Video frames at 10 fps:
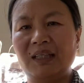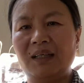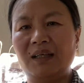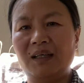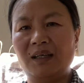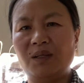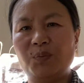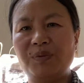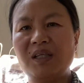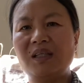呃，
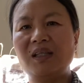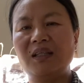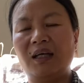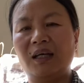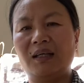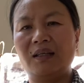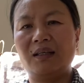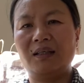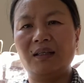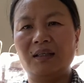不一定的，
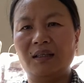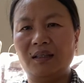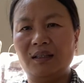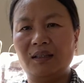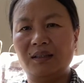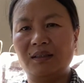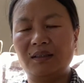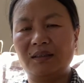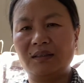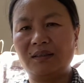呃，
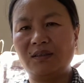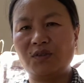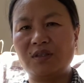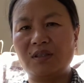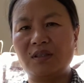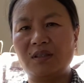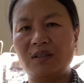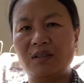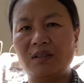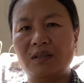就是
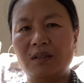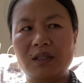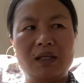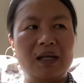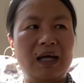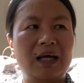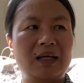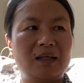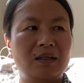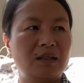依
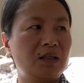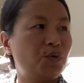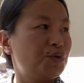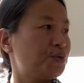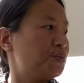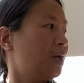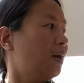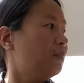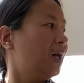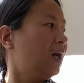兰，你给我出去
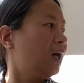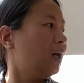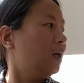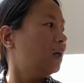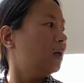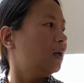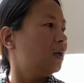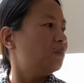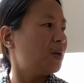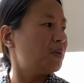好吗？
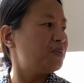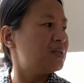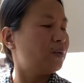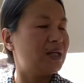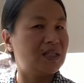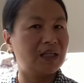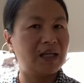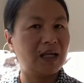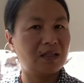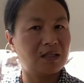妈妈不喜欢你这个
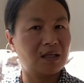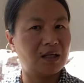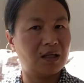样子。